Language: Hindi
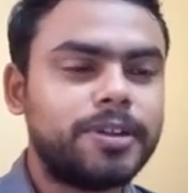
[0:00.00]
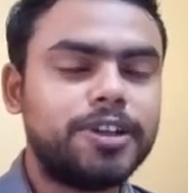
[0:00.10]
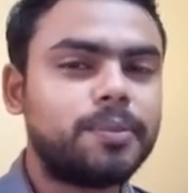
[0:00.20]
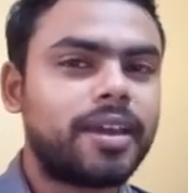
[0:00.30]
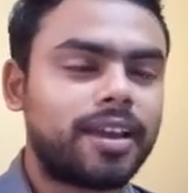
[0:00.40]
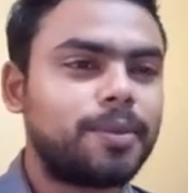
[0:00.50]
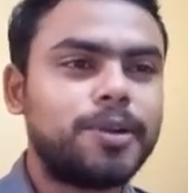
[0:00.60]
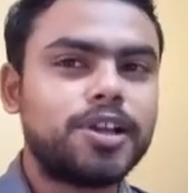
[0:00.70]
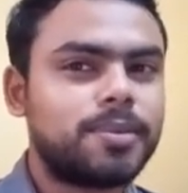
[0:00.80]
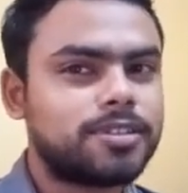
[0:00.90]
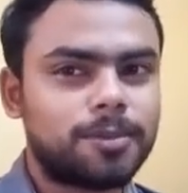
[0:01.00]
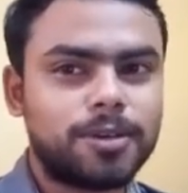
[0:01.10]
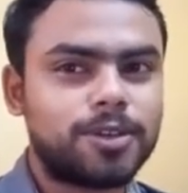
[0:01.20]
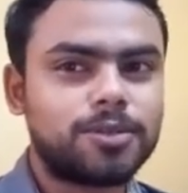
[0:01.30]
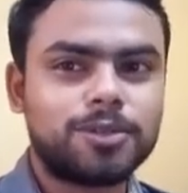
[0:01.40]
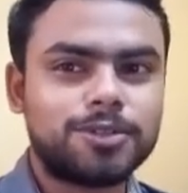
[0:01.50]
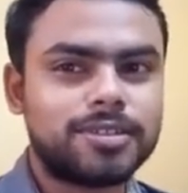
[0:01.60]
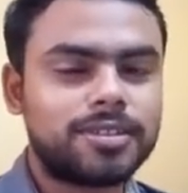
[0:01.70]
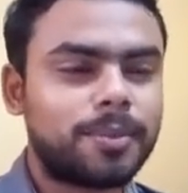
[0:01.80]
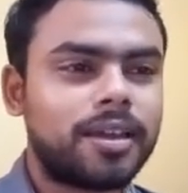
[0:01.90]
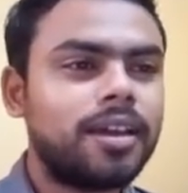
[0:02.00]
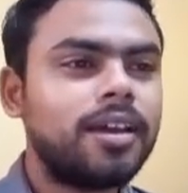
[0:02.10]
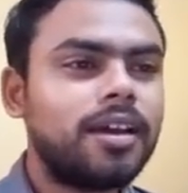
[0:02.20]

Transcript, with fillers: वीडियो में एक वीडियो में सभी कुछ चीज़ें मैं